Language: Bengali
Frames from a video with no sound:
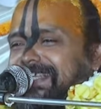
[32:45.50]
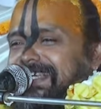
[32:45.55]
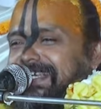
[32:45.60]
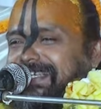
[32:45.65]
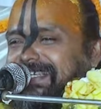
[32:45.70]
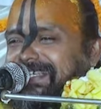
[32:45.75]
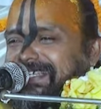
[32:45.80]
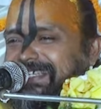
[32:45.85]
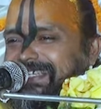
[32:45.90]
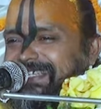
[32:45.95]
দেয়
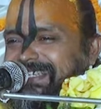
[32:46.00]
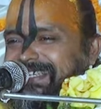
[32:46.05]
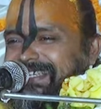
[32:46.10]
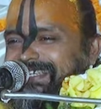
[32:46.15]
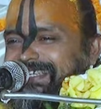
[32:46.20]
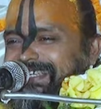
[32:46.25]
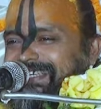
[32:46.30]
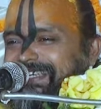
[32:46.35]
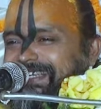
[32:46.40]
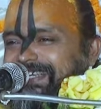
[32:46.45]

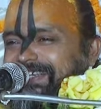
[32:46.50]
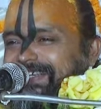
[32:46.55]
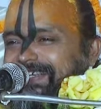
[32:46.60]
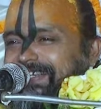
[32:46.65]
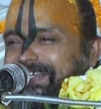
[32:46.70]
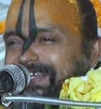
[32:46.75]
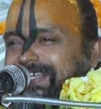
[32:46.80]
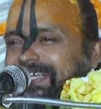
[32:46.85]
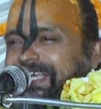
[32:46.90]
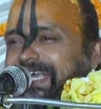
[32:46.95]

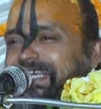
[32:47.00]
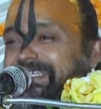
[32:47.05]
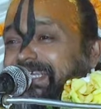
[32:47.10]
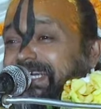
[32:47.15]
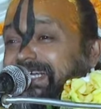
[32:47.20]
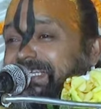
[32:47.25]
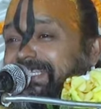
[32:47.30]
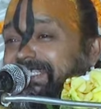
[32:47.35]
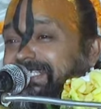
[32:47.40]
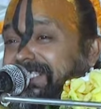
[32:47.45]
একটা
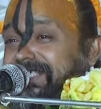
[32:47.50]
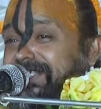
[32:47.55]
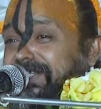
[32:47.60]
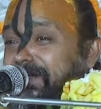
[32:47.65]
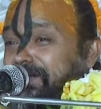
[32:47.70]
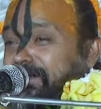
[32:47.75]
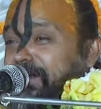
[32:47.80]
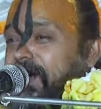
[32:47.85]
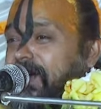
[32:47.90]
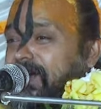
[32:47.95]
কৃষ্ণ
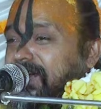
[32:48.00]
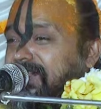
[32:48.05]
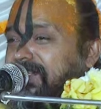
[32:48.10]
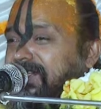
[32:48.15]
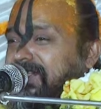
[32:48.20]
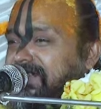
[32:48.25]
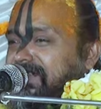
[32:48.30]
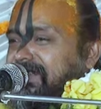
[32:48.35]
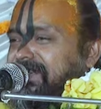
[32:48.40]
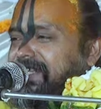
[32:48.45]
ভক্ত
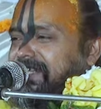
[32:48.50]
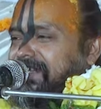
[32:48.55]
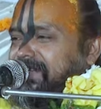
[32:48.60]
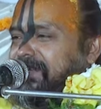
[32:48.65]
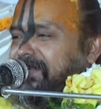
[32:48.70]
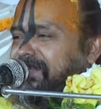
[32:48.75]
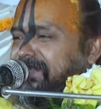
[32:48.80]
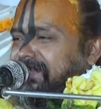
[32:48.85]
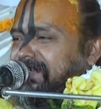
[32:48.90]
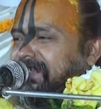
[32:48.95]
তৈরি
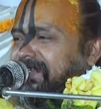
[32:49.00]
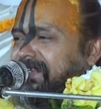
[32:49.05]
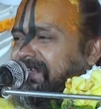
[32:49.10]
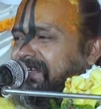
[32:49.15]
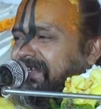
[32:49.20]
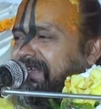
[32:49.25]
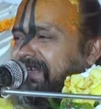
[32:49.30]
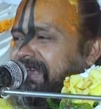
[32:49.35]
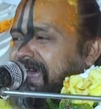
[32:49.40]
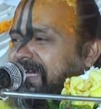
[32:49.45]
করুন
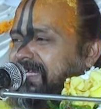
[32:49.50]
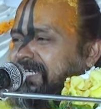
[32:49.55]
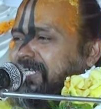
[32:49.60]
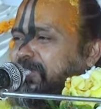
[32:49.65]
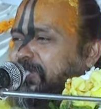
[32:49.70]
একটা